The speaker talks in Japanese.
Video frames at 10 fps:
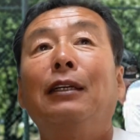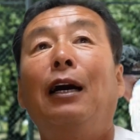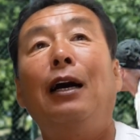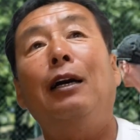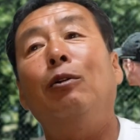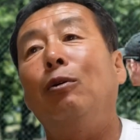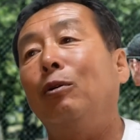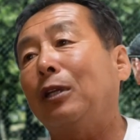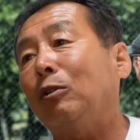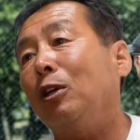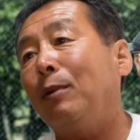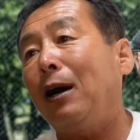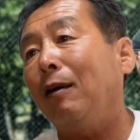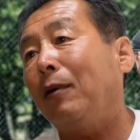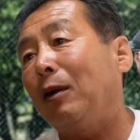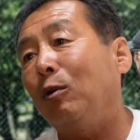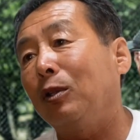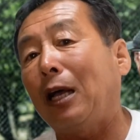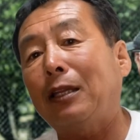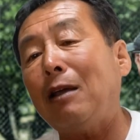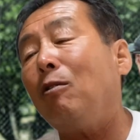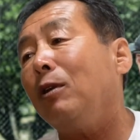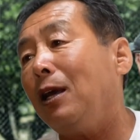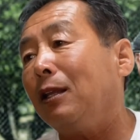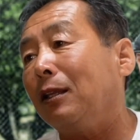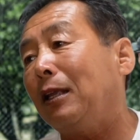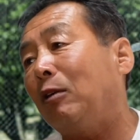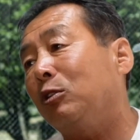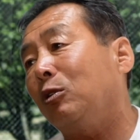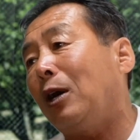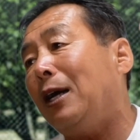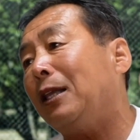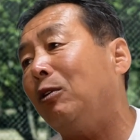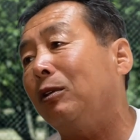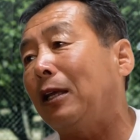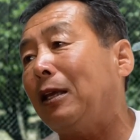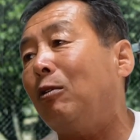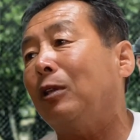あの、例えば、あの、打点をね、あの、ちょっと相手の打点を